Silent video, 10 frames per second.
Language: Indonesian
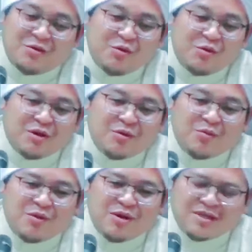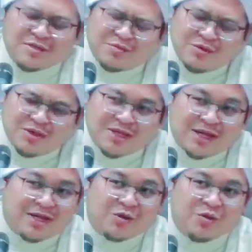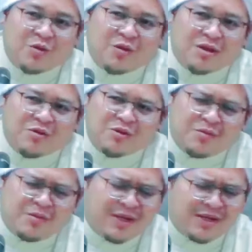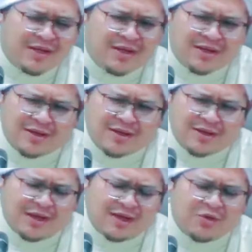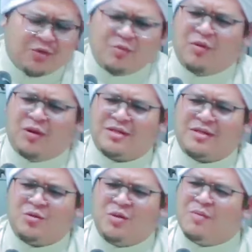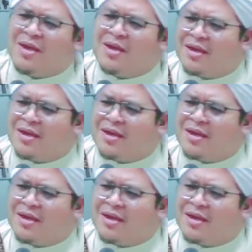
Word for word: ada juga orang bungas bungas ada juga orang tuh sebenarnya ada juga bungas cuma